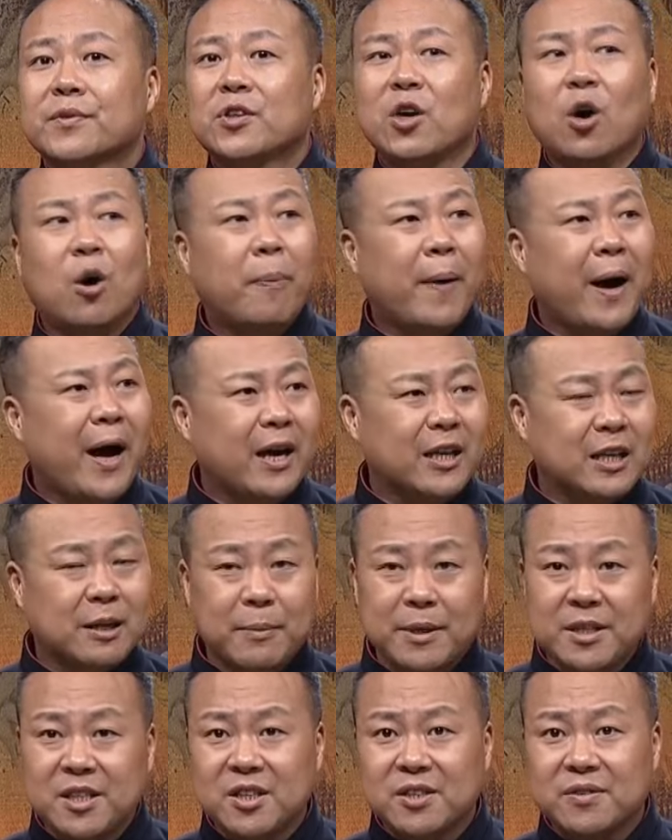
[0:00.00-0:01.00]
就怕你
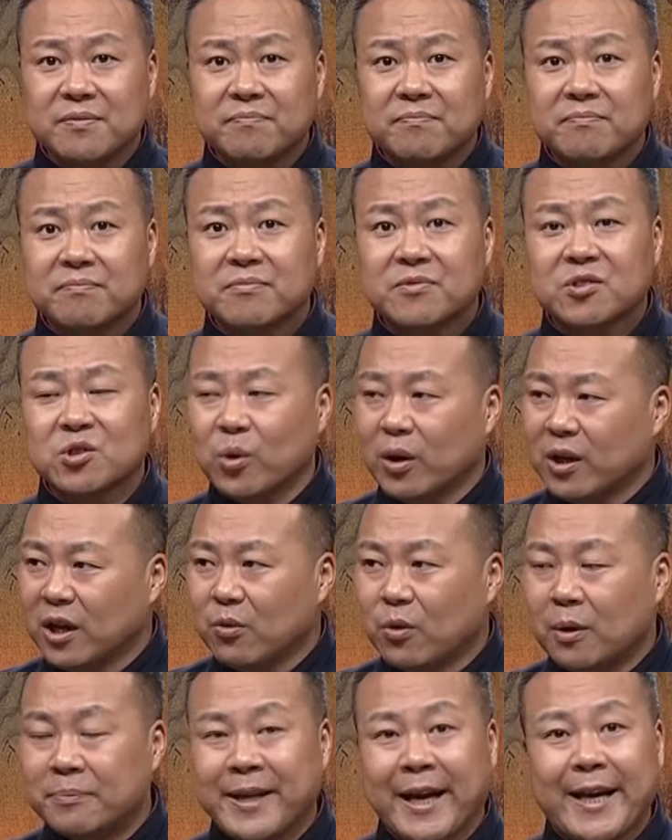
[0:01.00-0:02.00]
们进，所
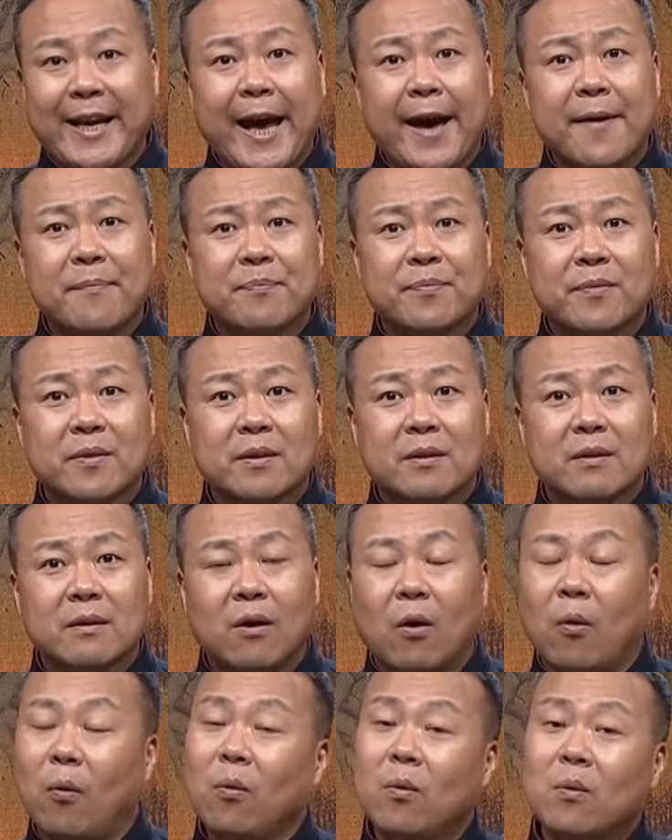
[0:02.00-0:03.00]
以我们才练。
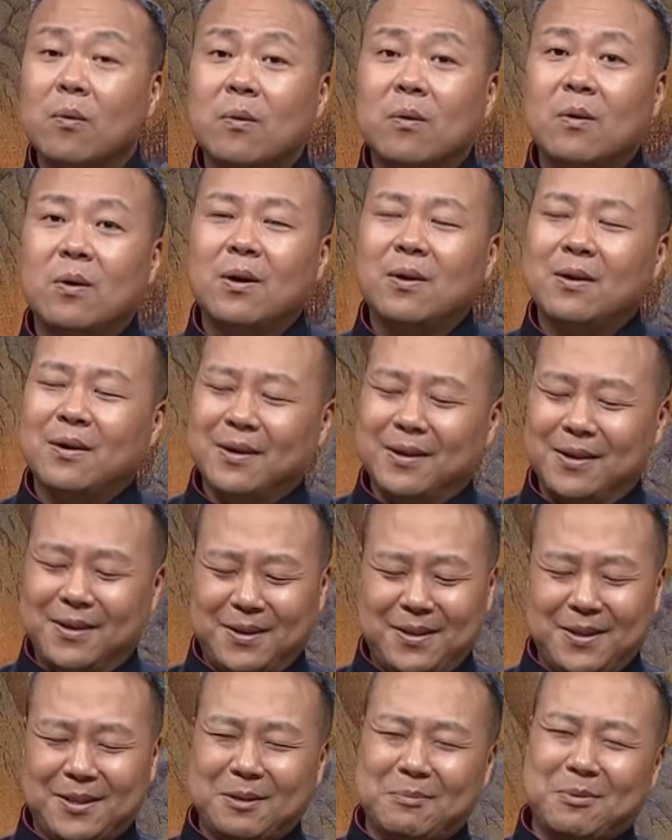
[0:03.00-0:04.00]

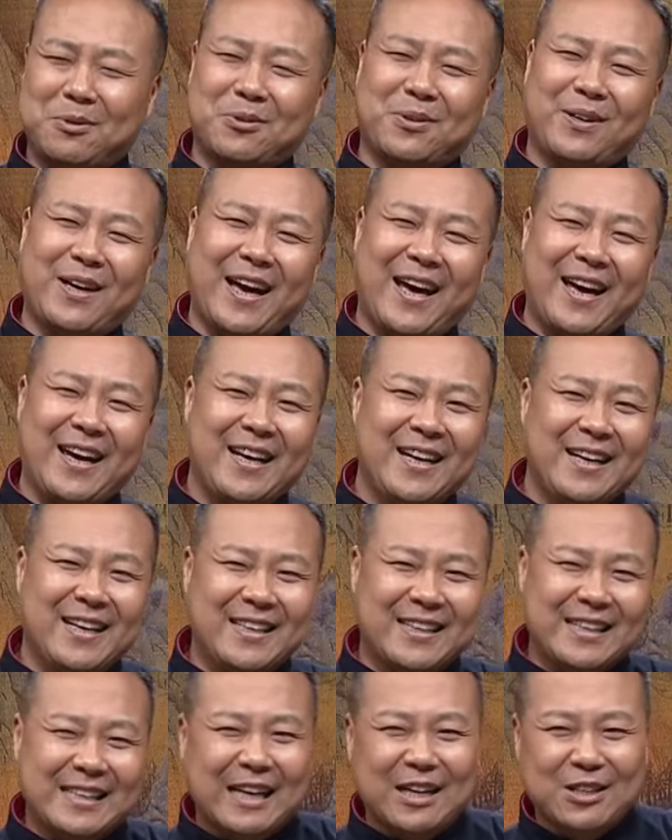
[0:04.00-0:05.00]
哦，这么说来，
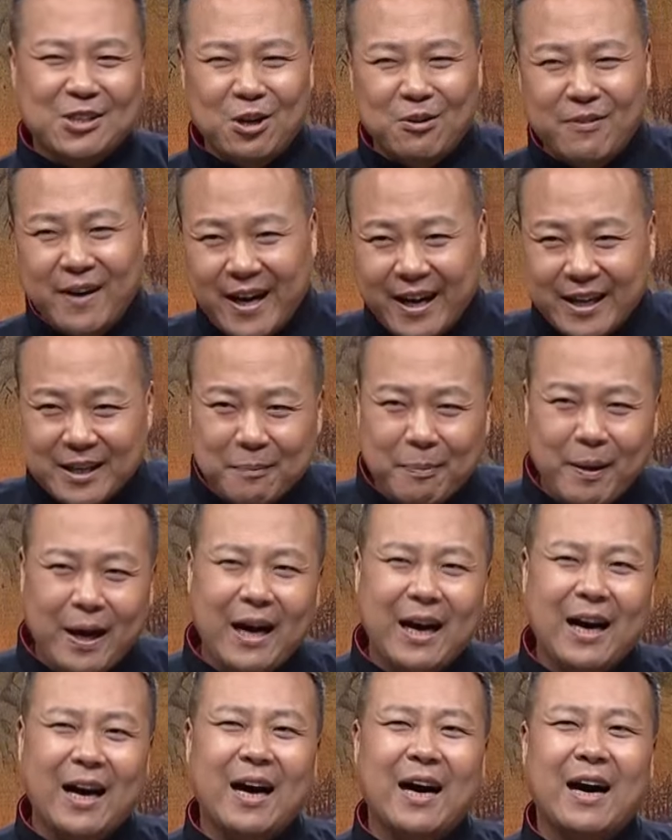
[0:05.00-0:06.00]
你家赵王还是
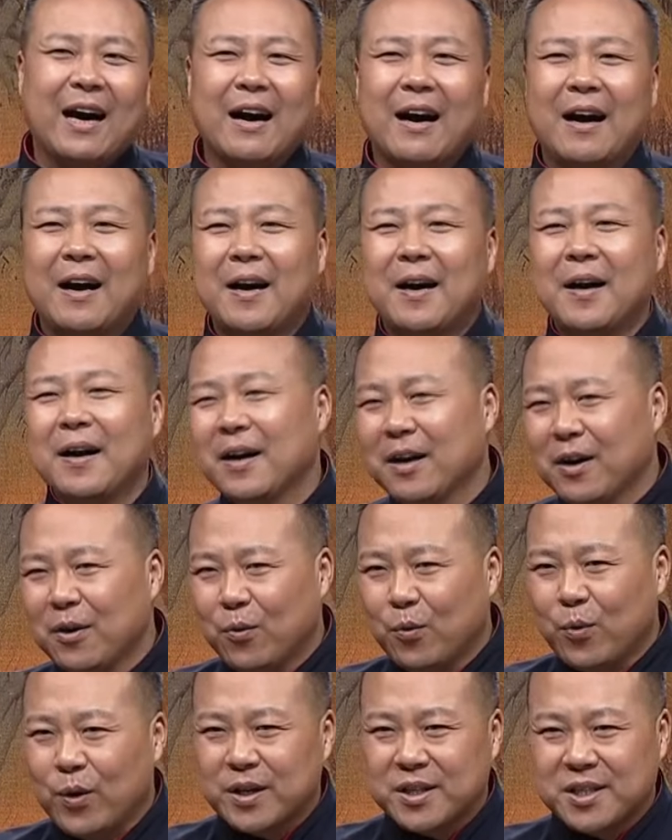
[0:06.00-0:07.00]
怕。
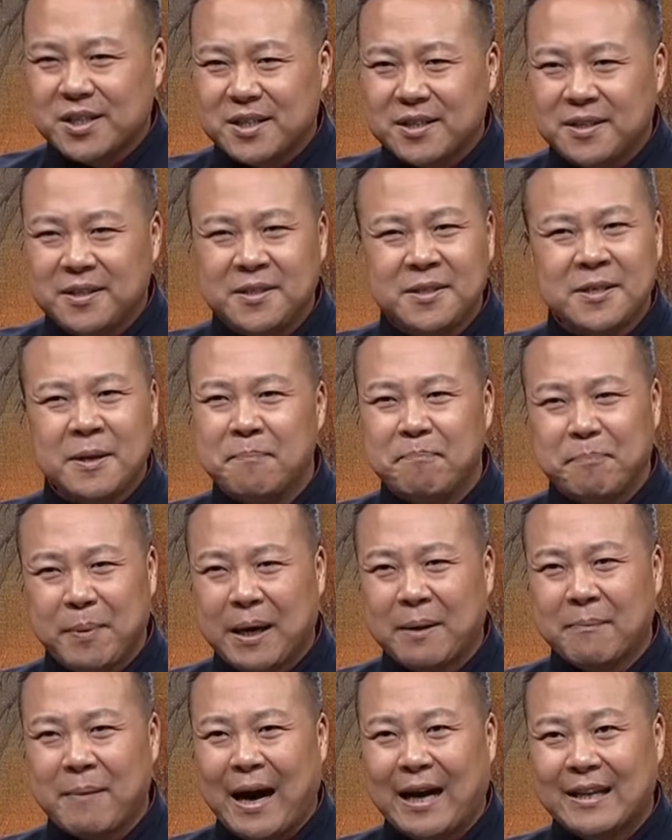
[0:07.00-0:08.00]
我秦人
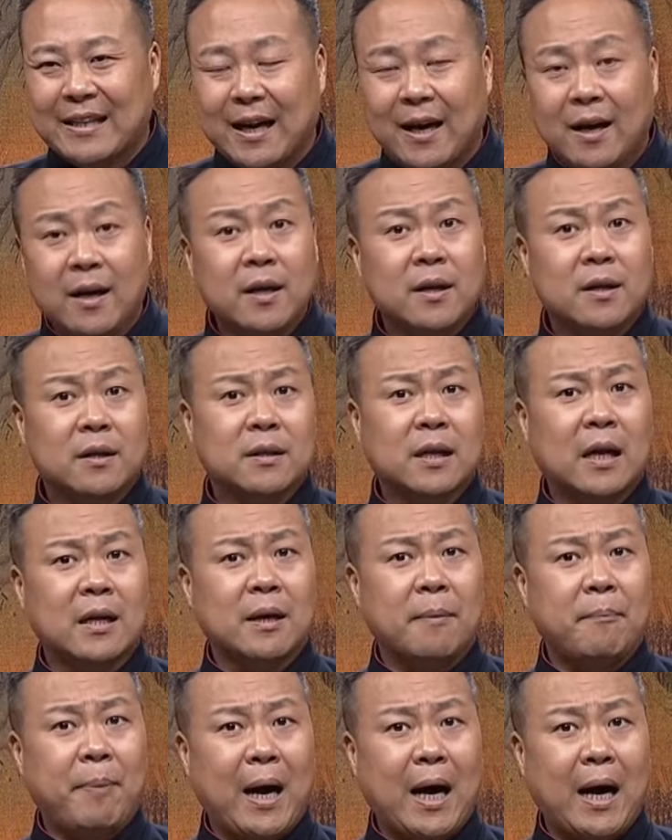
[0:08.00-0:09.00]
兵马的，当
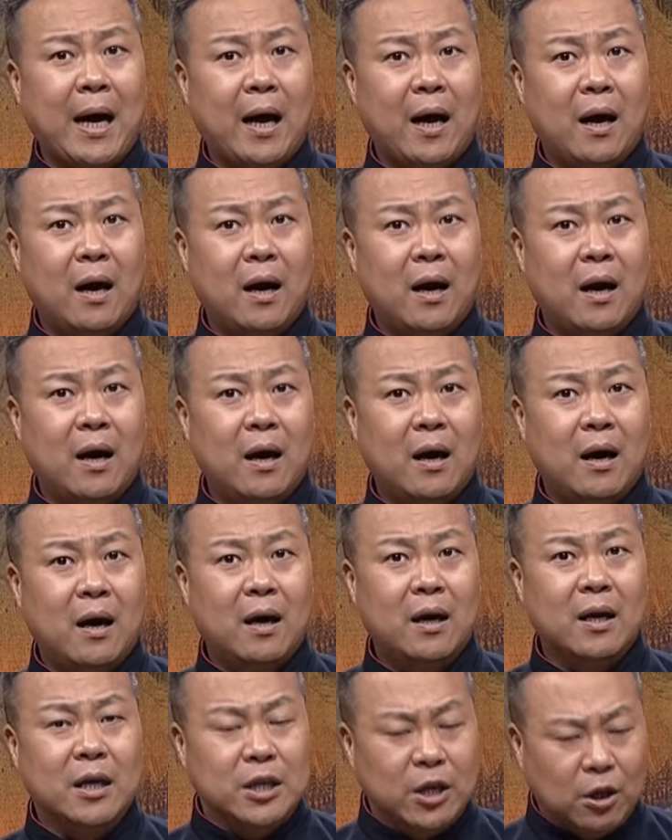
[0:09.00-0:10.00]
然怕。
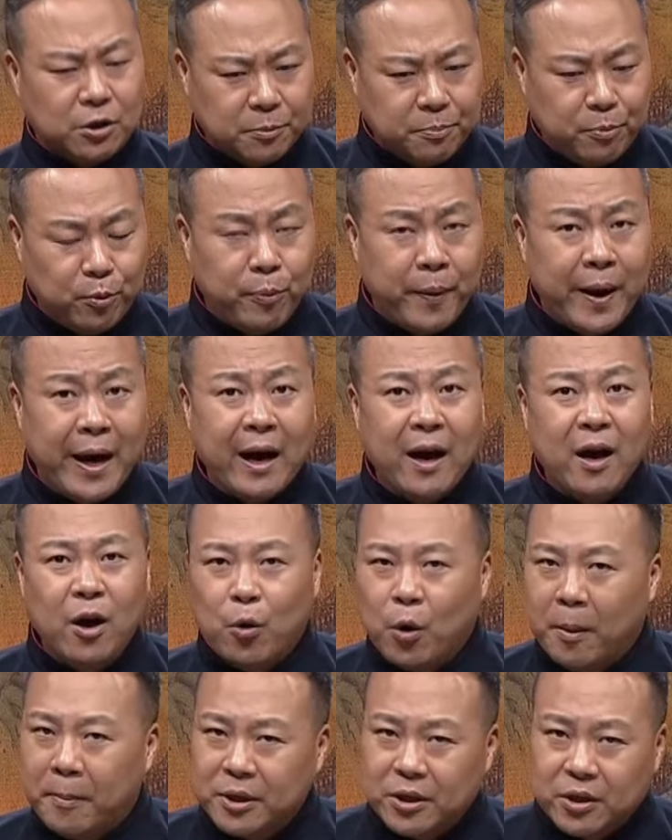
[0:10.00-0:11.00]
要是不怕，
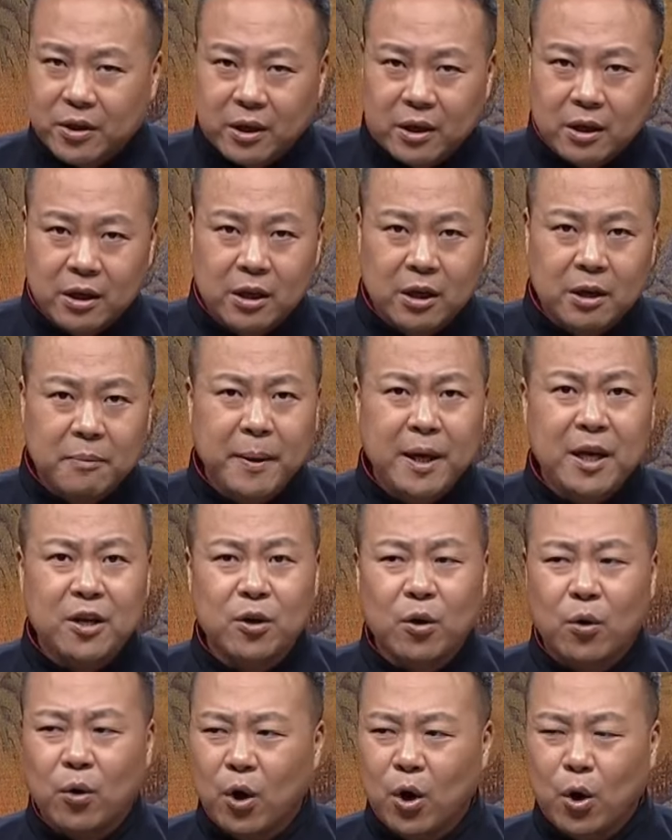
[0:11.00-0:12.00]
我们就何必
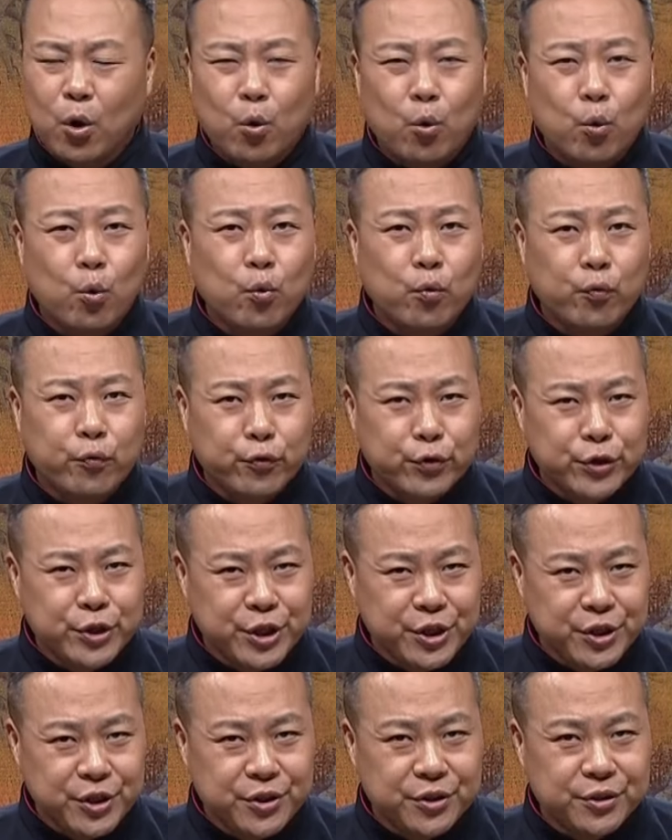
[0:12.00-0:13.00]
又胡服
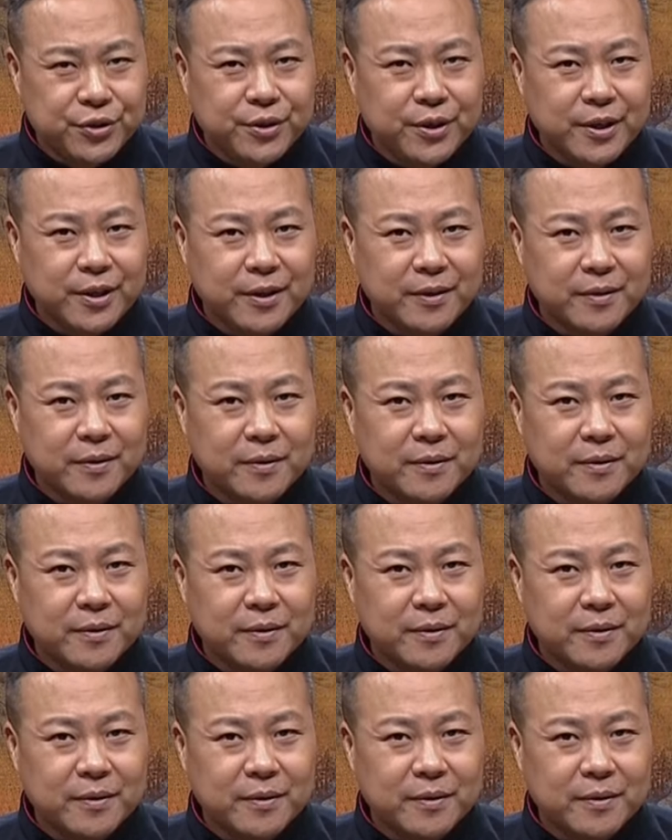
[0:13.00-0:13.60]
骑射呢？